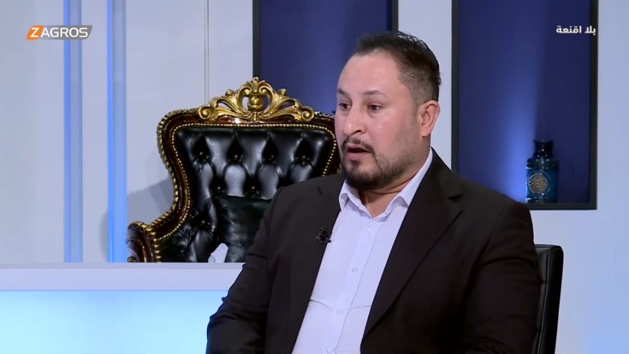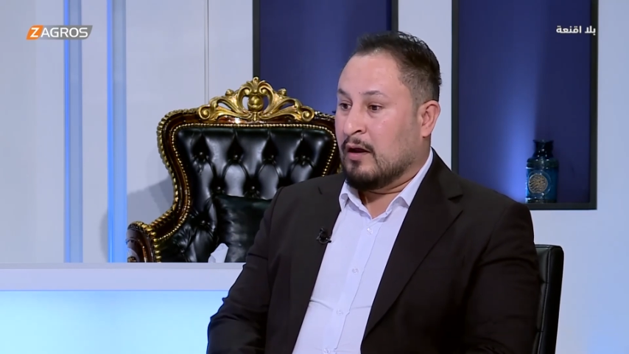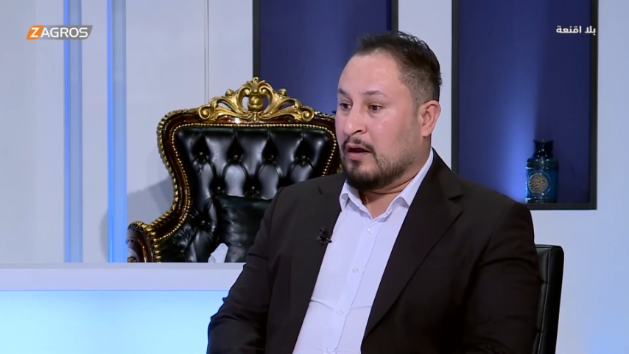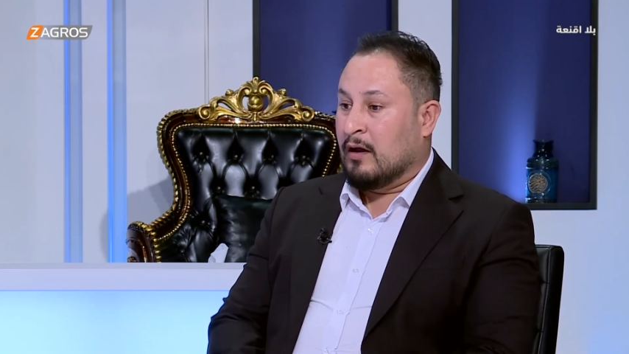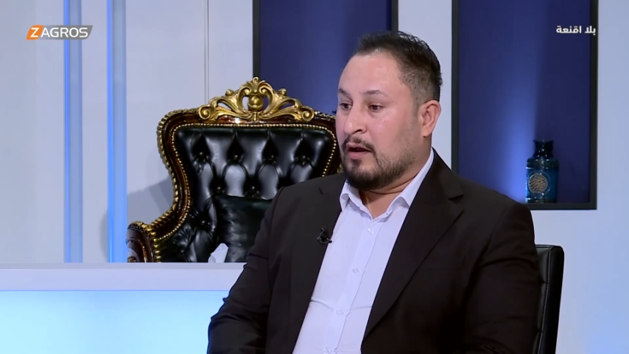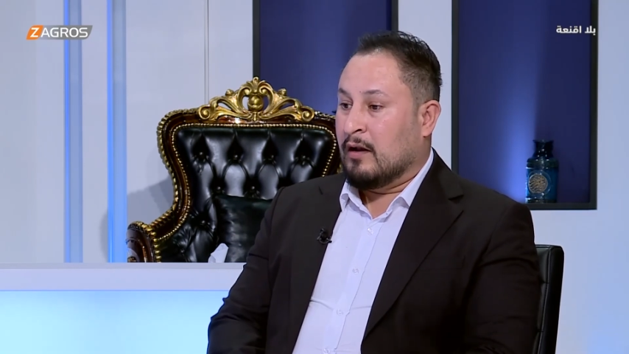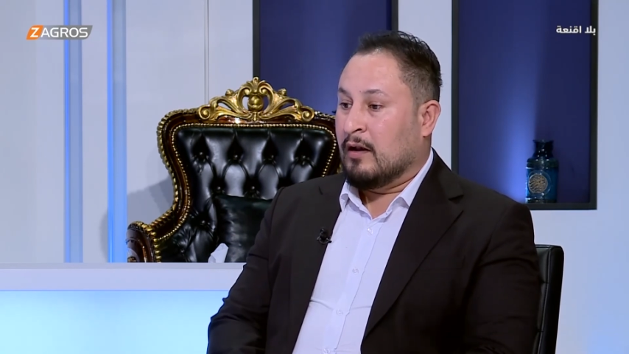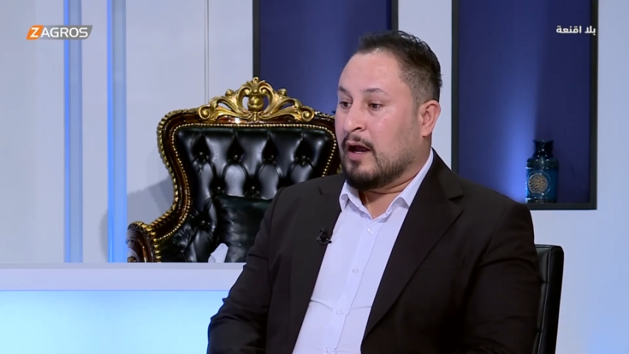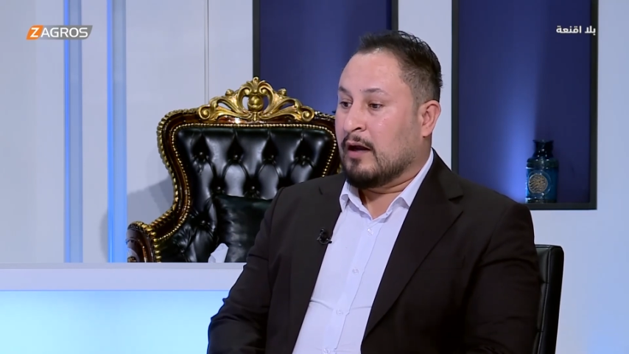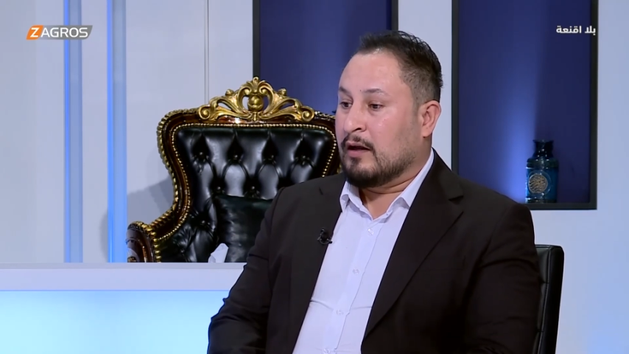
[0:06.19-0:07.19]
آه
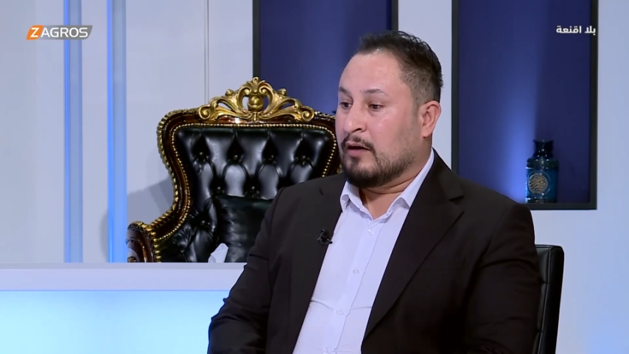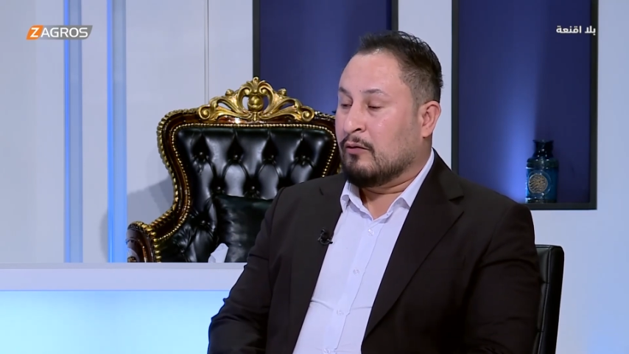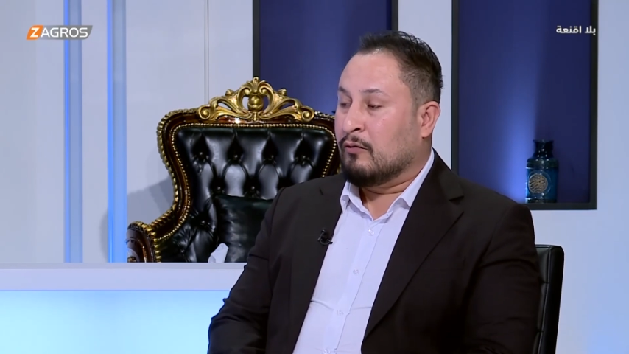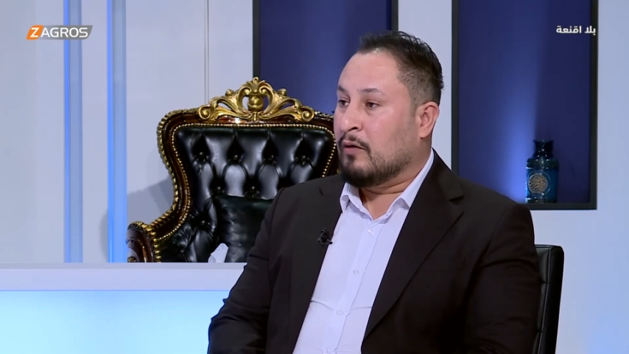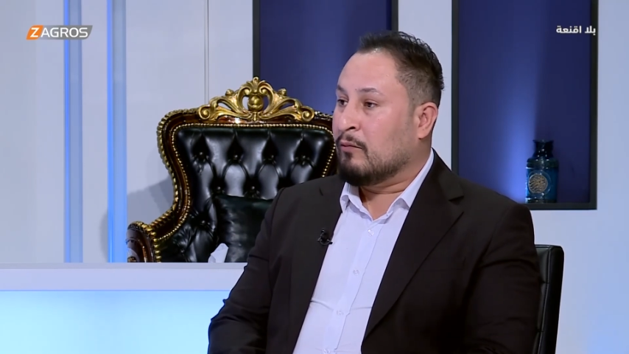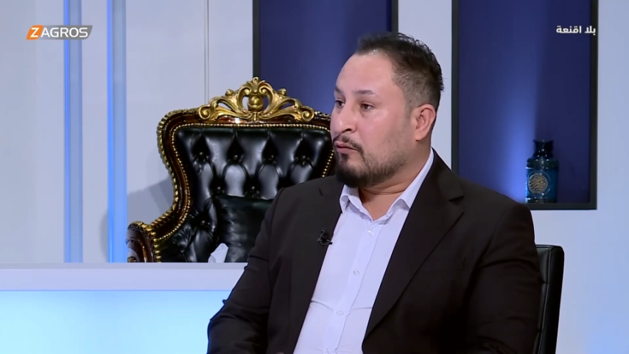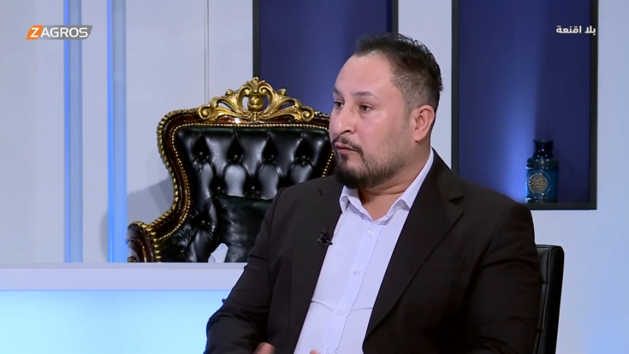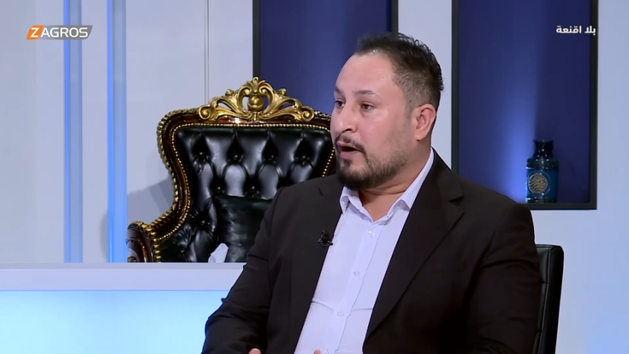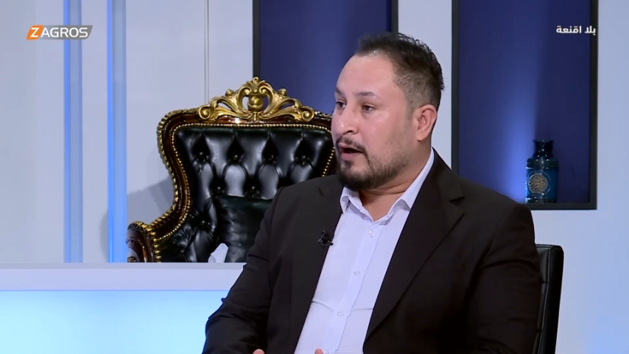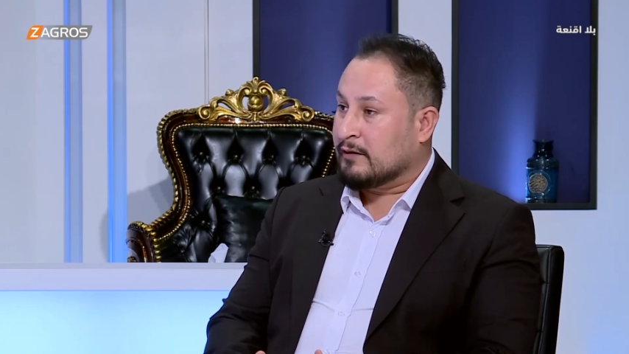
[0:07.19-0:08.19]
لكن هو مو
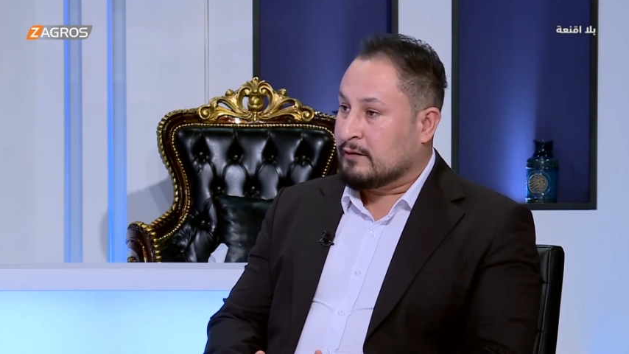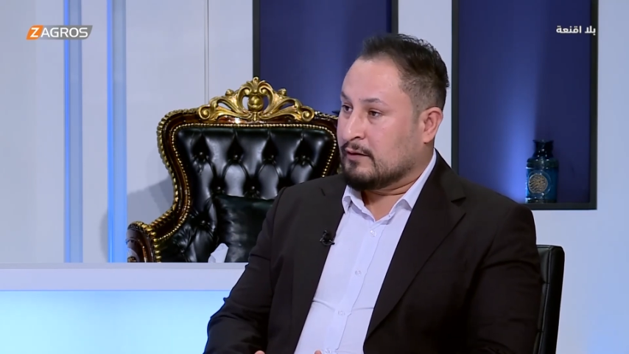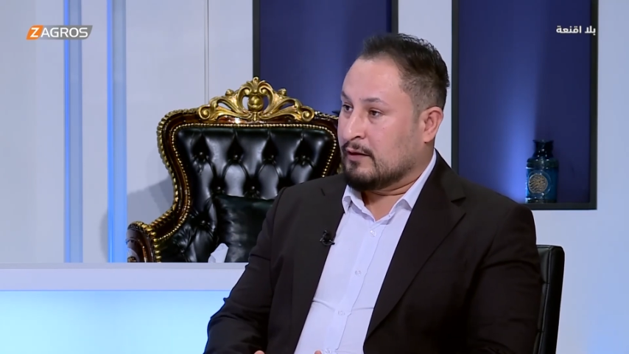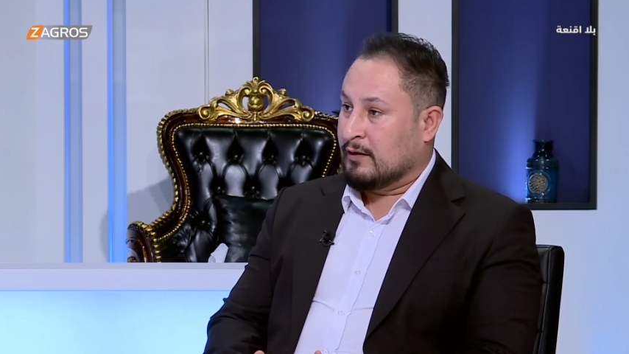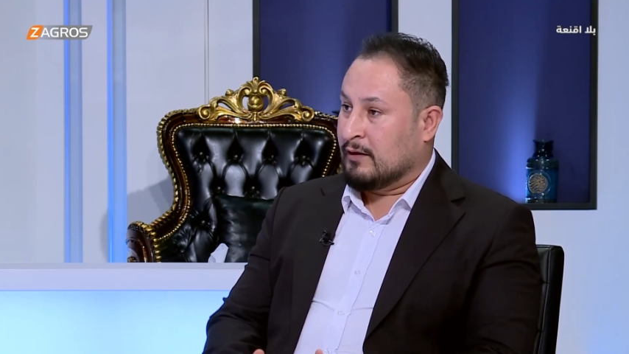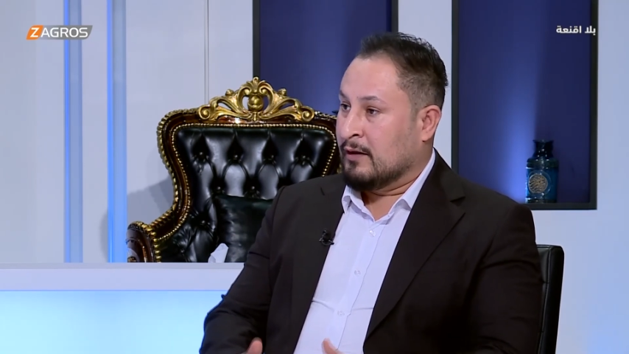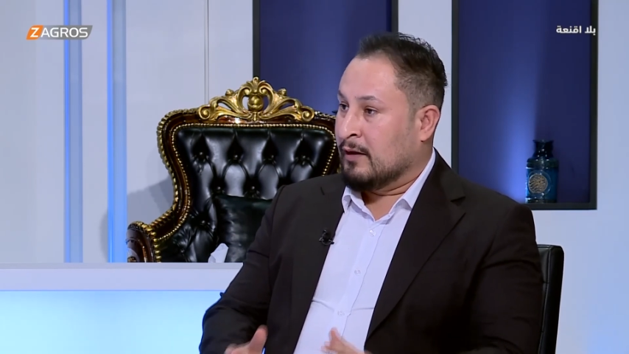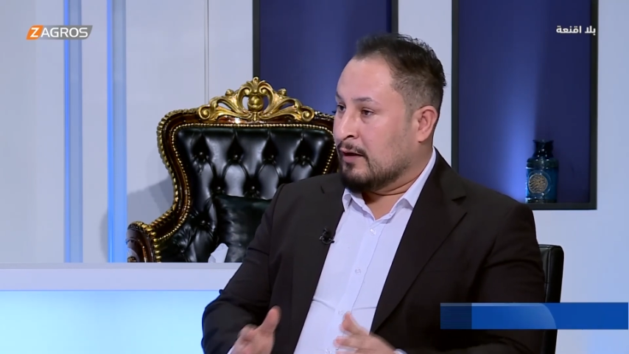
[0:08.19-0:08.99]
فقط آه